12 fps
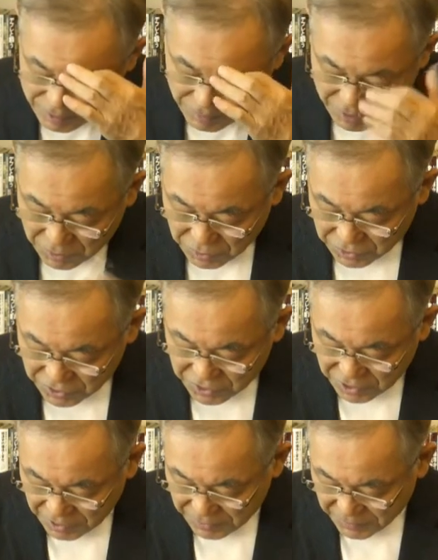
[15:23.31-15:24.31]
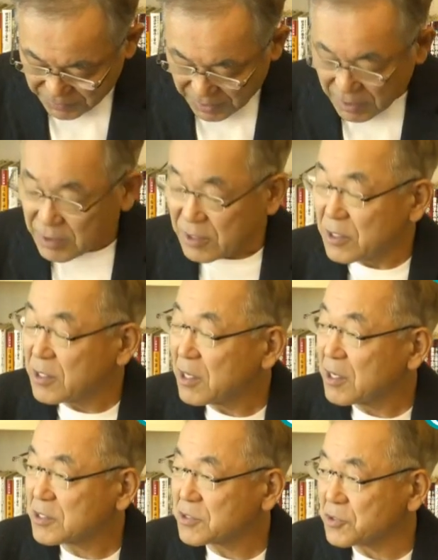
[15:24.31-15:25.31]
ここに来て天
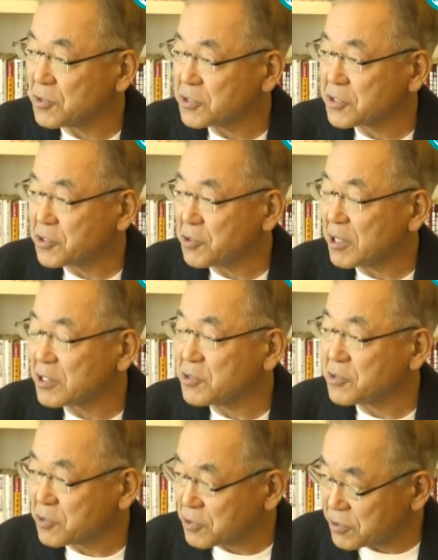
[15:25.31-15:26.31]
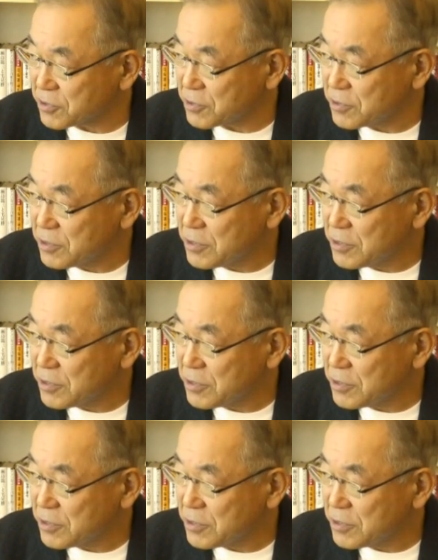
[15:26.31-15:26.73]
然ガスの市況が急騰する、